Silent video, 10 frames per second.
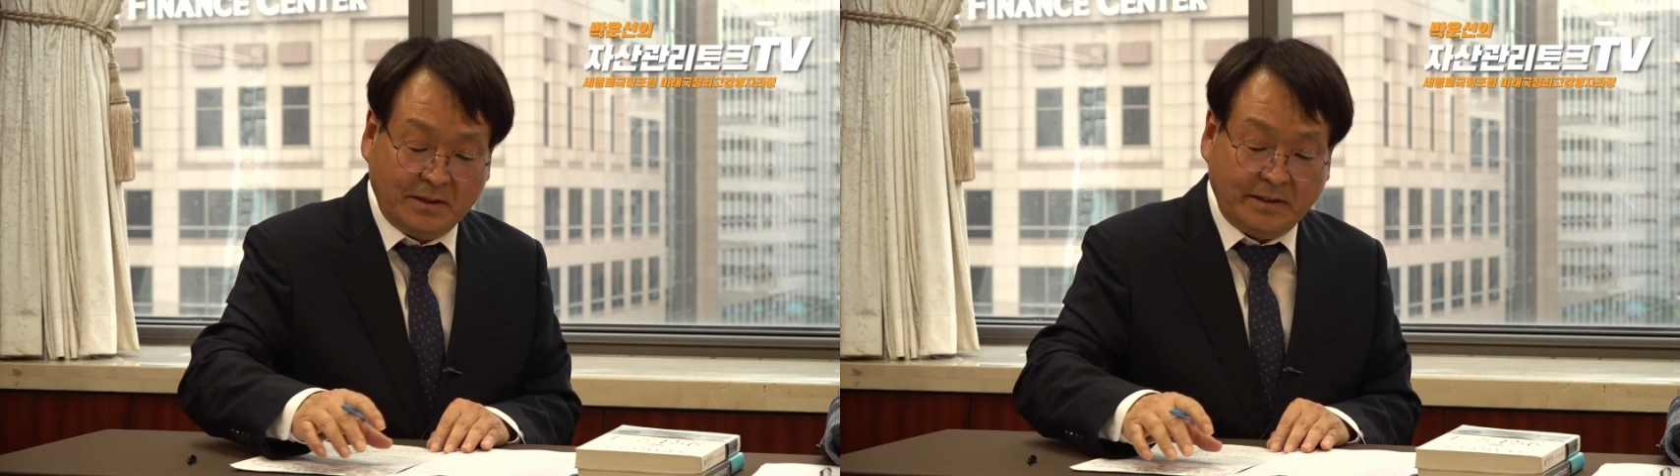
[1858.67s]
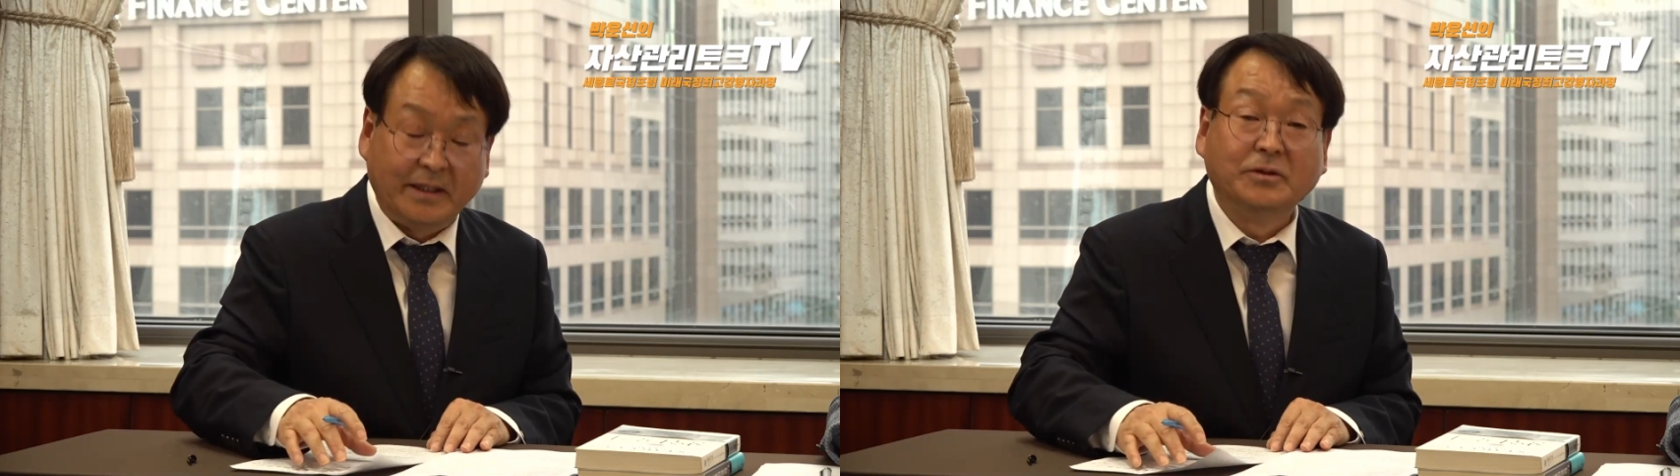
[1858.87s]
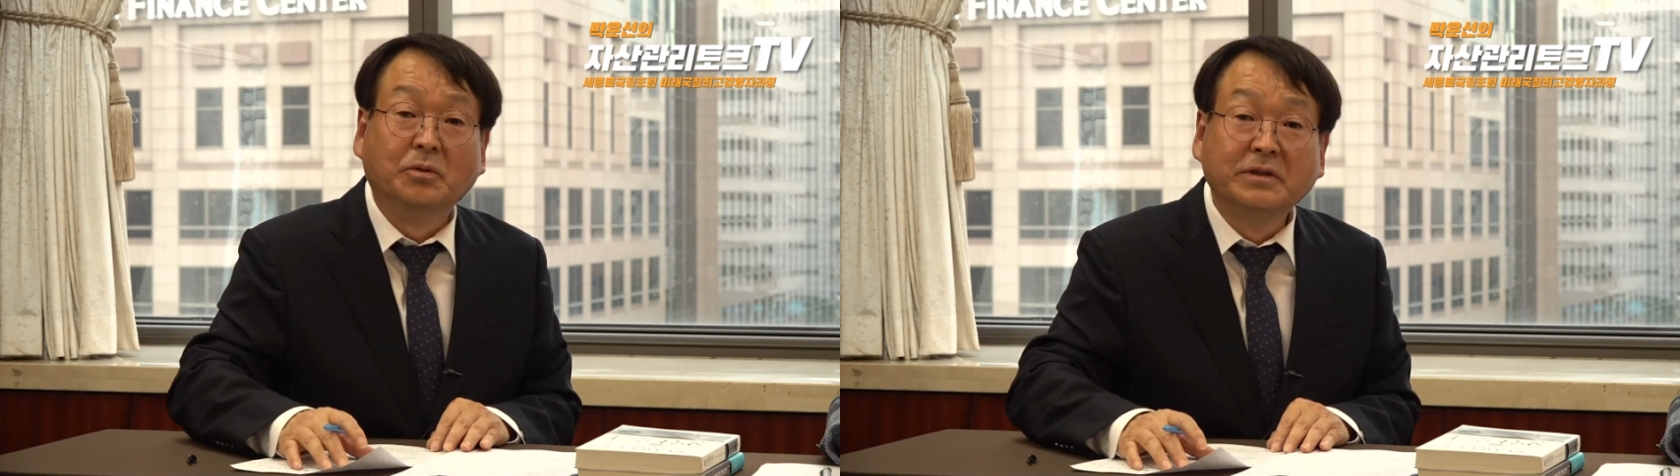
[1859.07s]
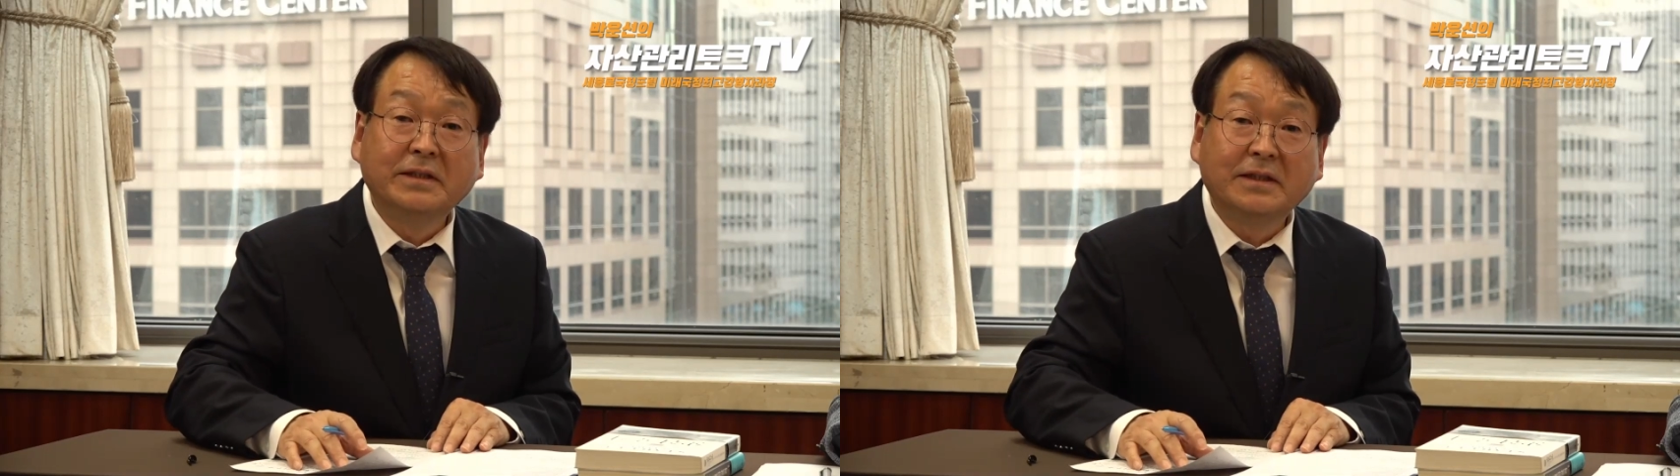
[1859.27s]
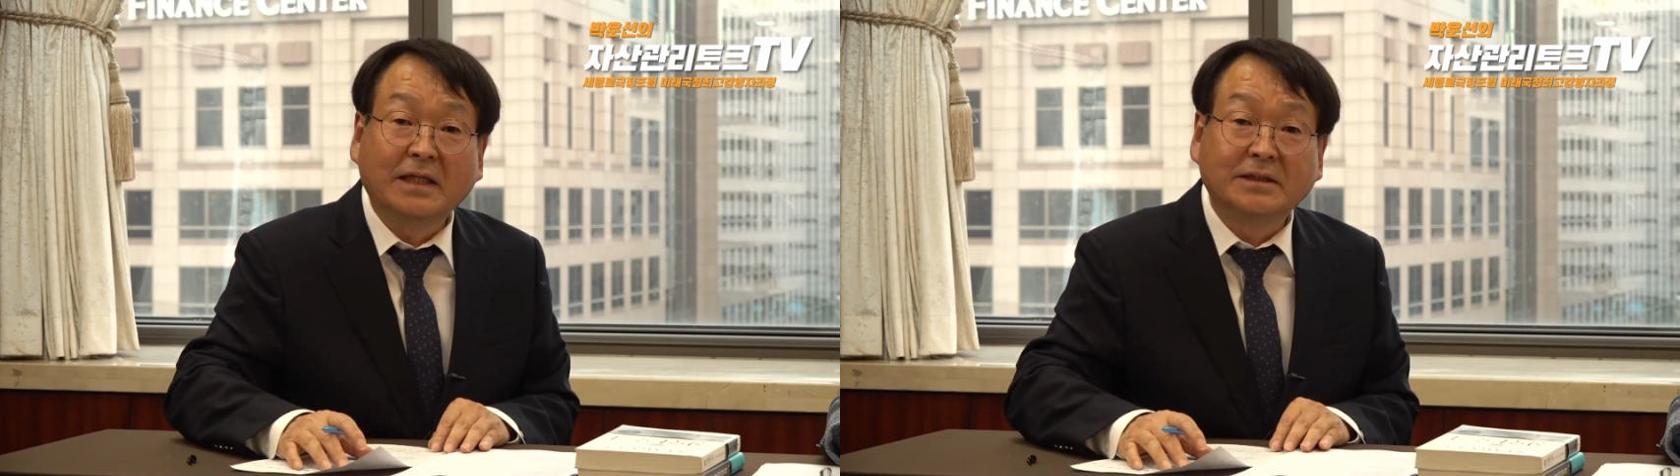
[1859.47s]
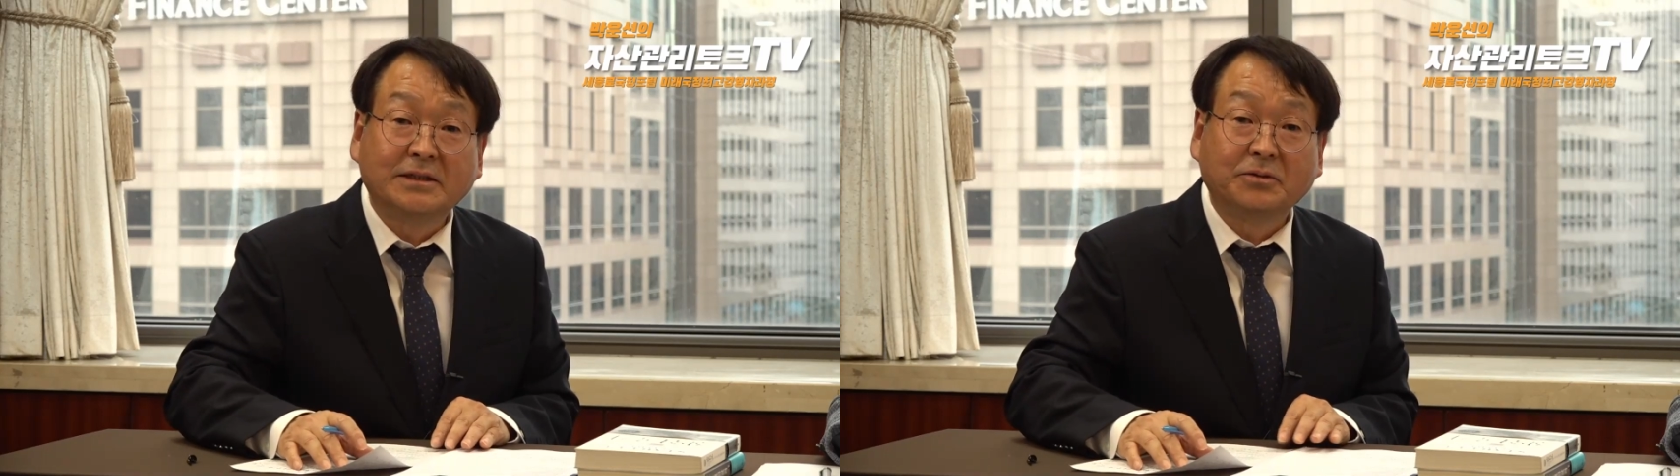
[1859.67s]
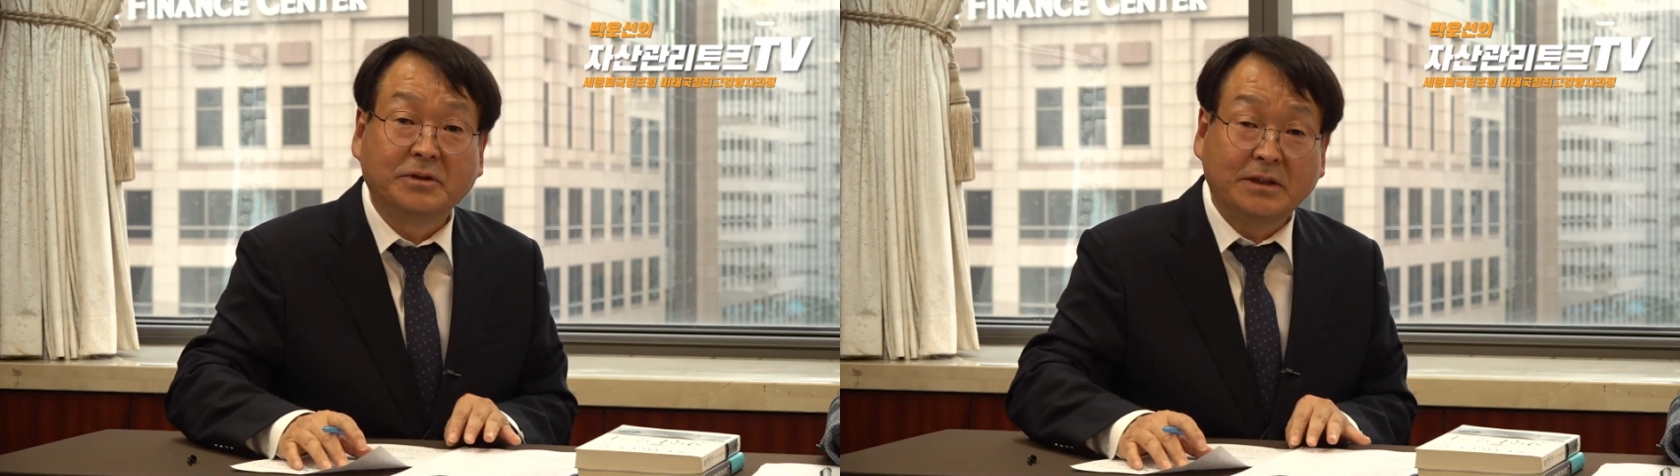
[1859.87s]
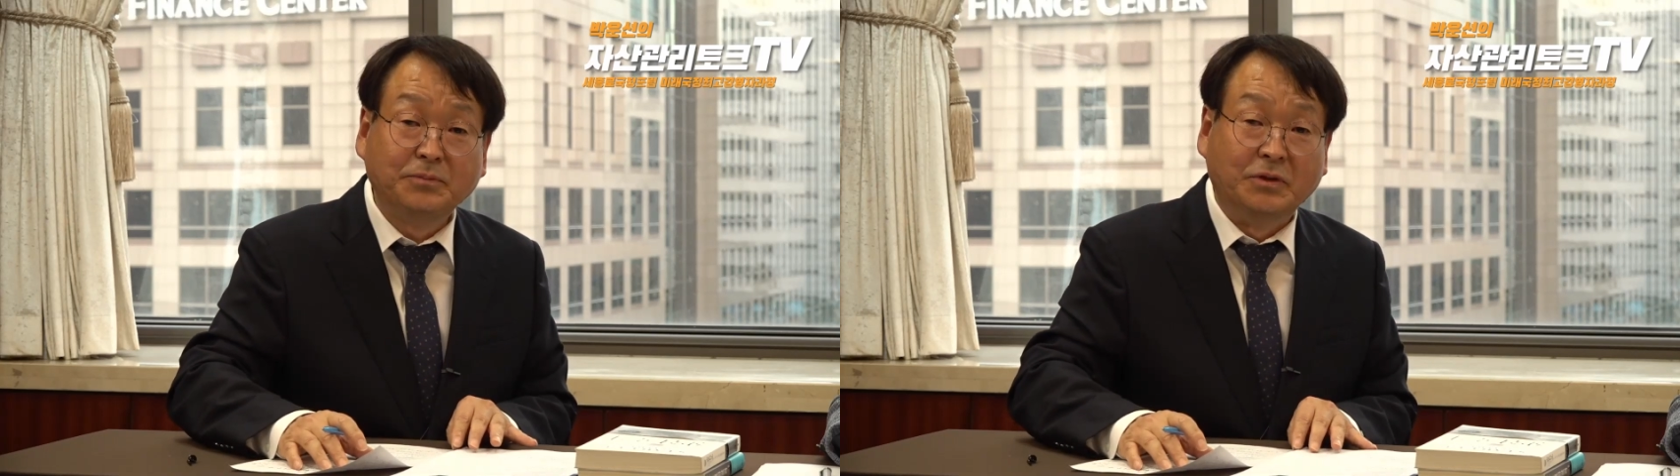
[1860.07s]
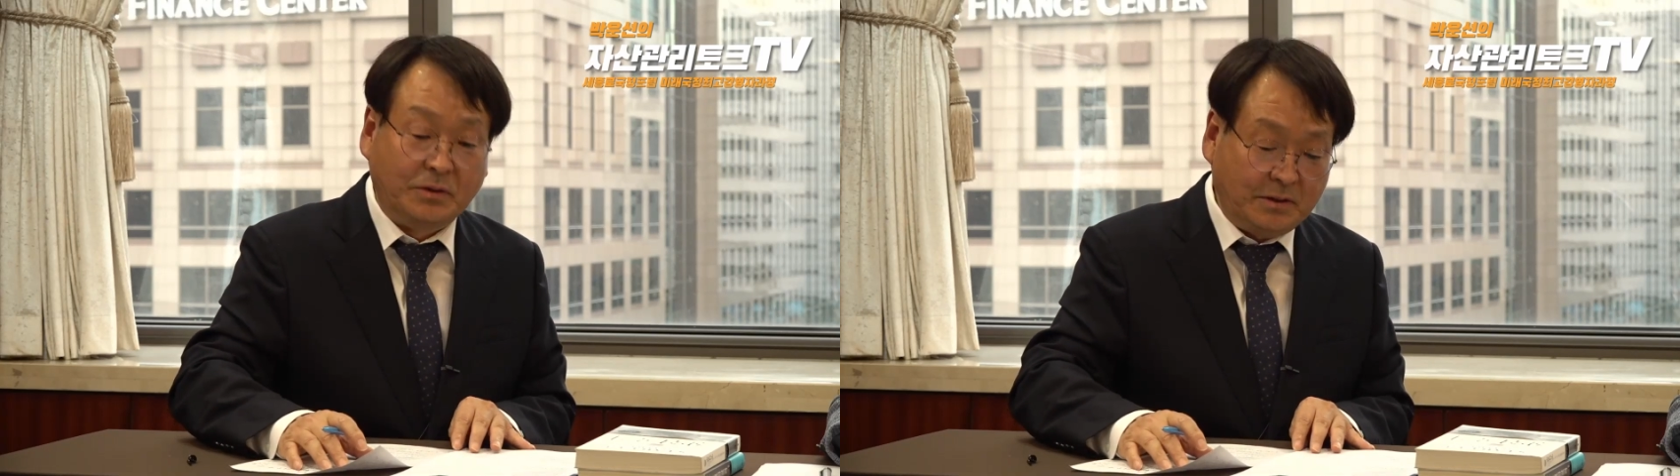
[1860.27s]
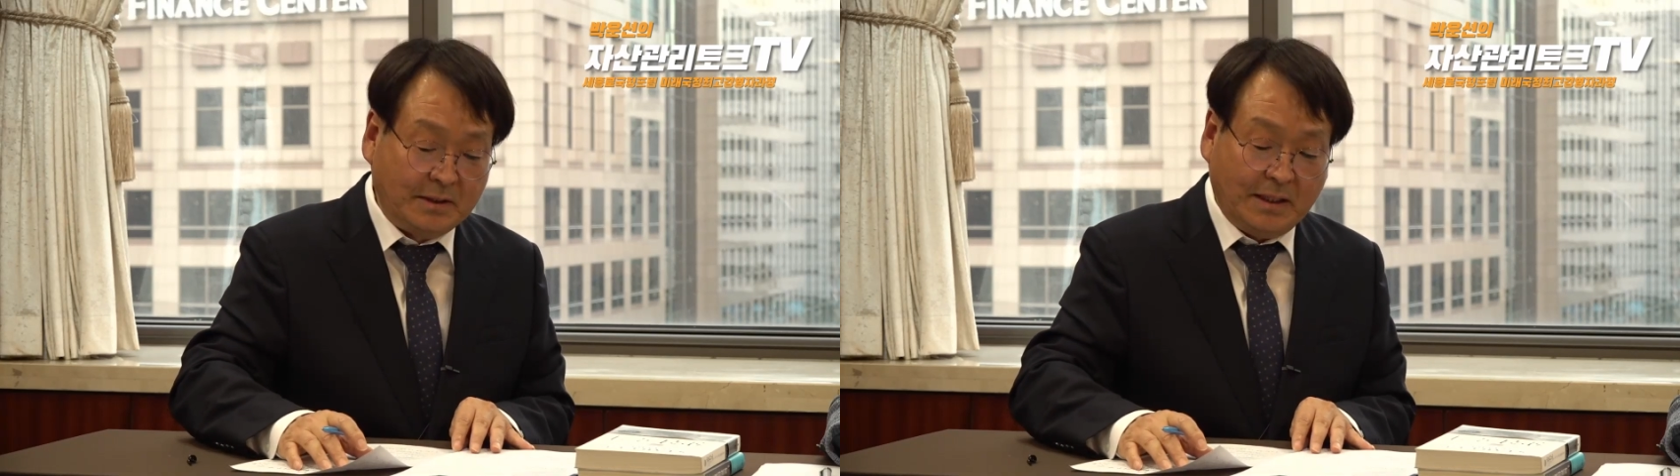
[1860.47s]
예, 용기를 가지시고
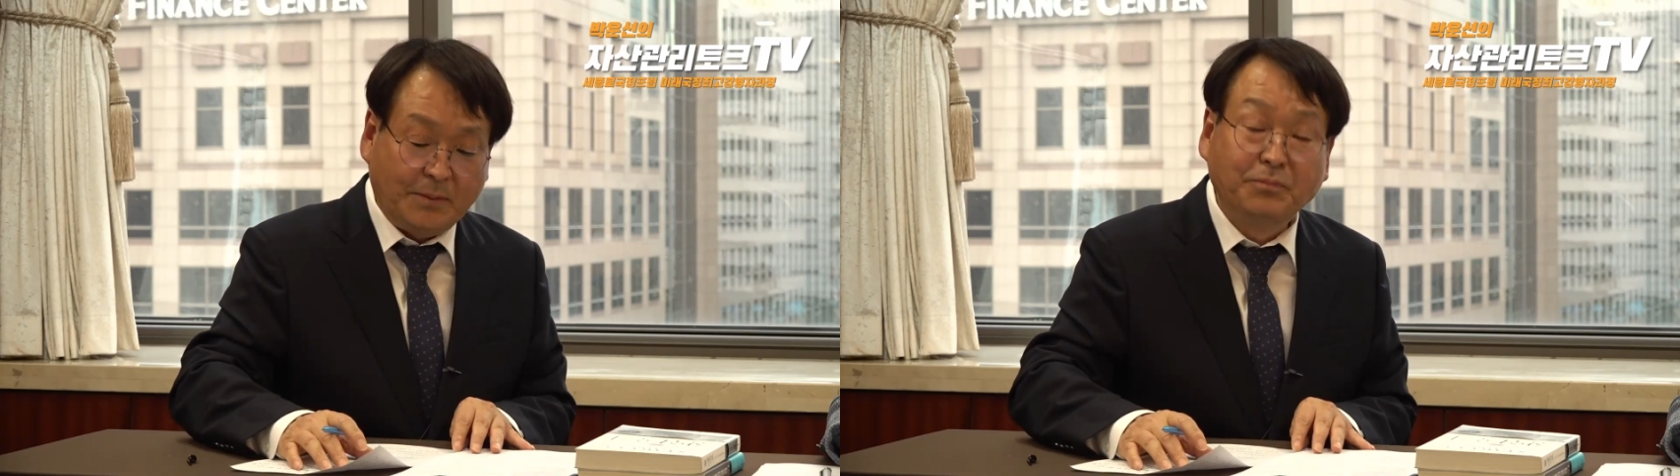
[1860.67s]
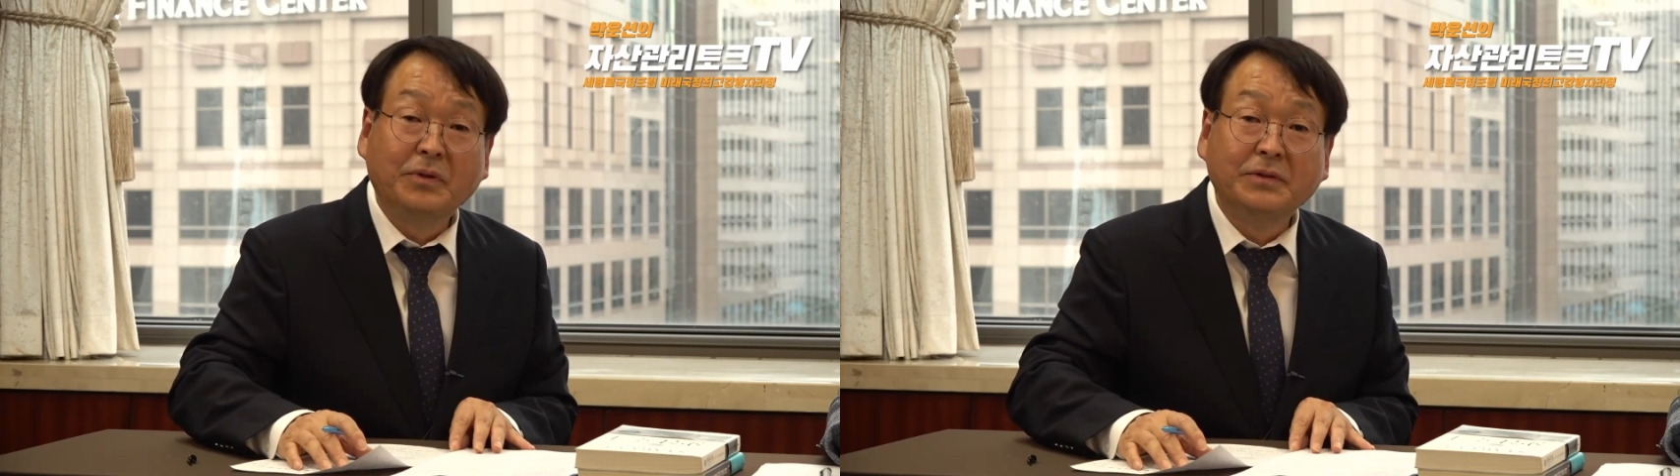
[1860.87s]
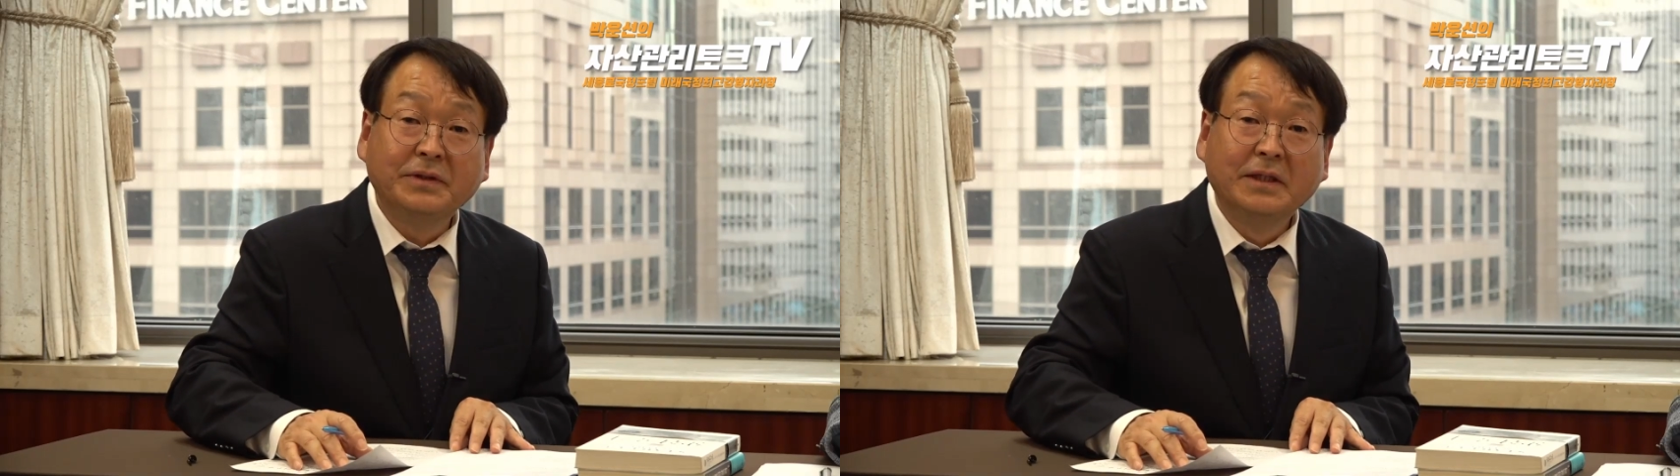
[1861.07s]
힘을 한번